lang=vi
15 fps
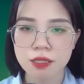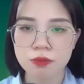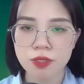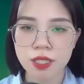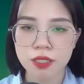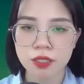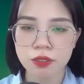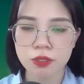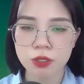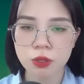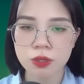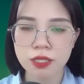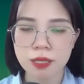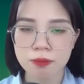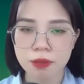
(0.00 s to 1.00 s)
Tôi chưa bao
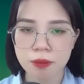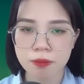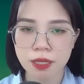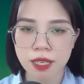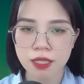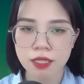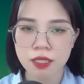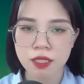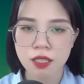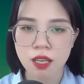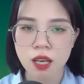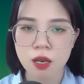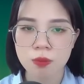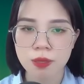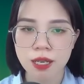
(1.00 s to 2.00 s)
giờ nghĩ mình lại ngu
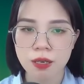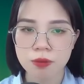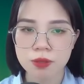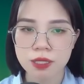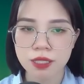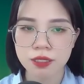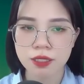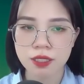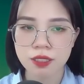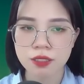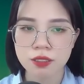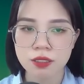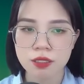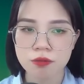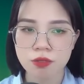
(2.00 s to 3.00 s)
như thế, giống như
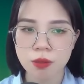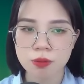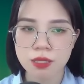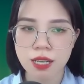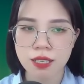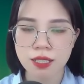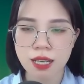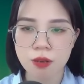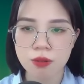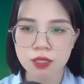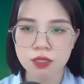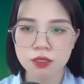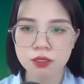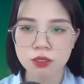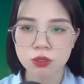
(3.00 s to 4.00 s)
một đứa bé đột nhiên
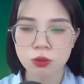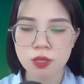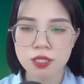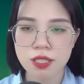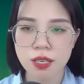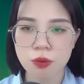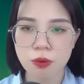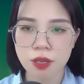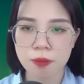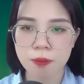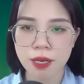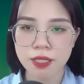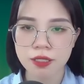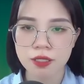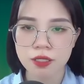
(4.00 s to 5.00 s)
nhận được một quả cầu
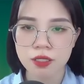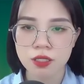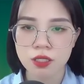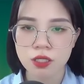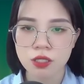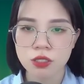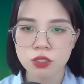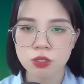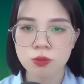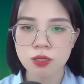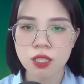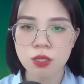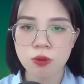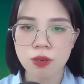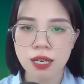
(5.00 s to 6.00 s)
thủy tinh quý giá,
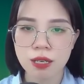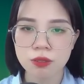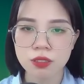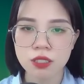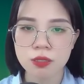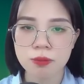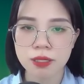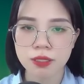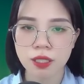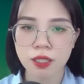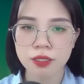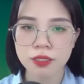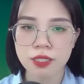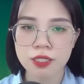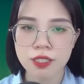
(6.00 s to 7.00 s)
không biết phải
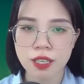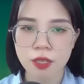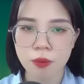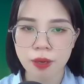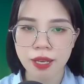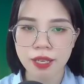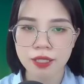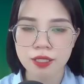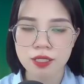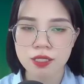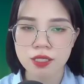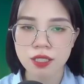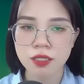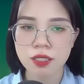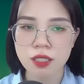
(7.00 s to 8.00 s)
giữ cho cẩn thận.
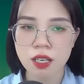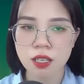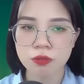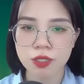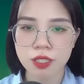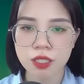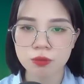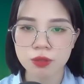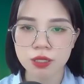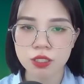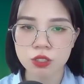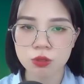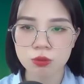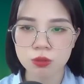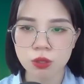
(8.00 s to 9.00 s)
Lúc lầm hần tan
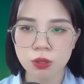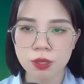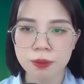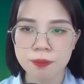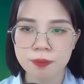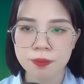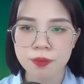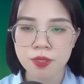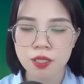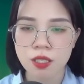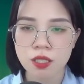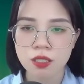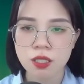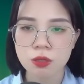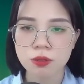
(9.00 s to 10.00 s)
làm đã rất khuya rồi,
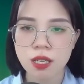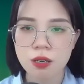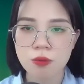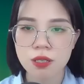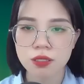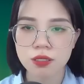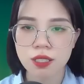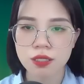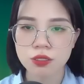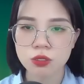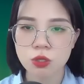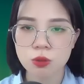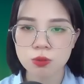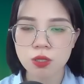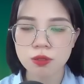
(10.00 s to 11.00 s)
tôi ở phòng
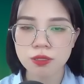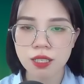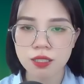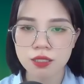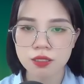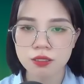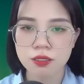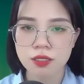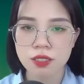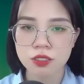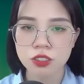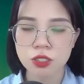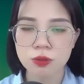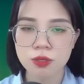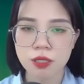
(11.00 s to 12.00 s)
khách đợi cô ấy,
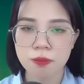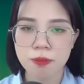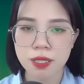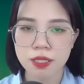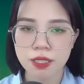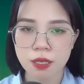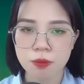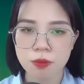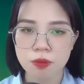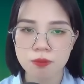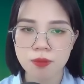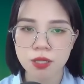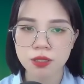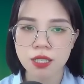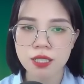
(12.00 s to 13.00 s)
ngáp ngắn ngáp dài.
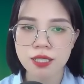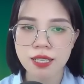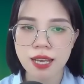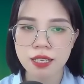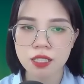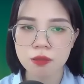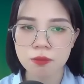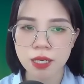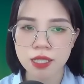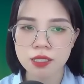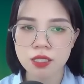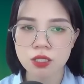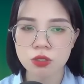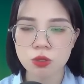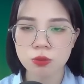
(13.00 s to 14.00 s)
Cô ấy về mình
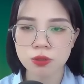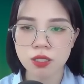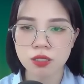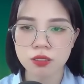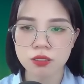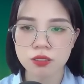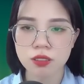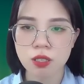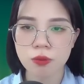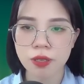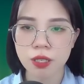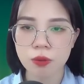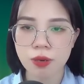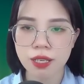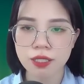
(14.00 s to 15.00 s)
thấy liền dè dặt
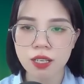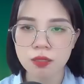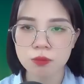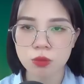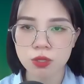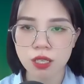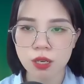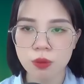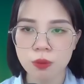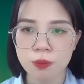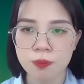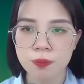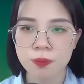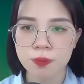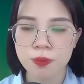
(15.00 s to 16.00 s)
đứng ở chỗ cửa
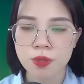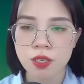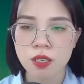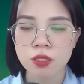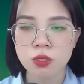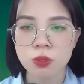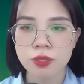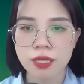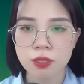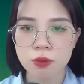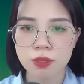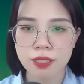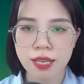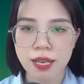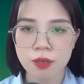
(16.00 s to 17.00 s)
như một học sinh tiểu
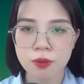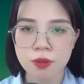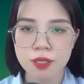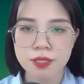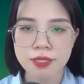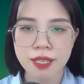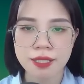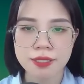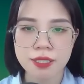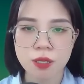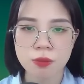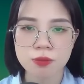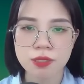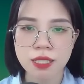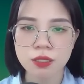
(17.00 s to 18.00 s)
học. Em
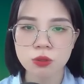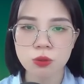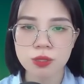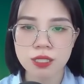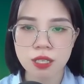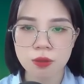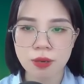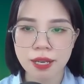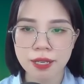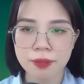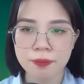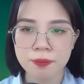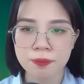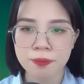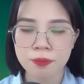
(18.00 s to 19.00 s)
đánh thức anh hả?
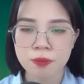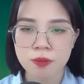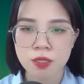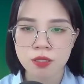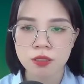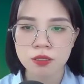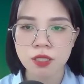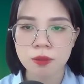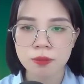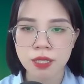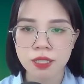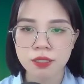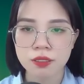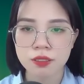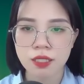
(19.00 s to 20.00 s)
Xin lỗi.
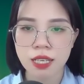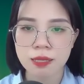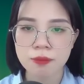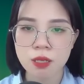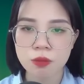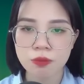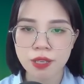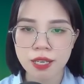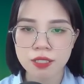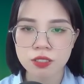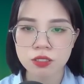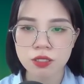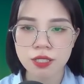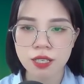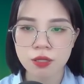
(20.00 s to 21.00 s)
Cô ấy còn cúi đầu với
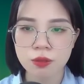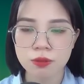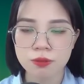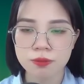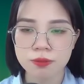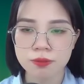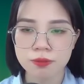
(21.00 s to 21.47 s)
tôi nữa chứ.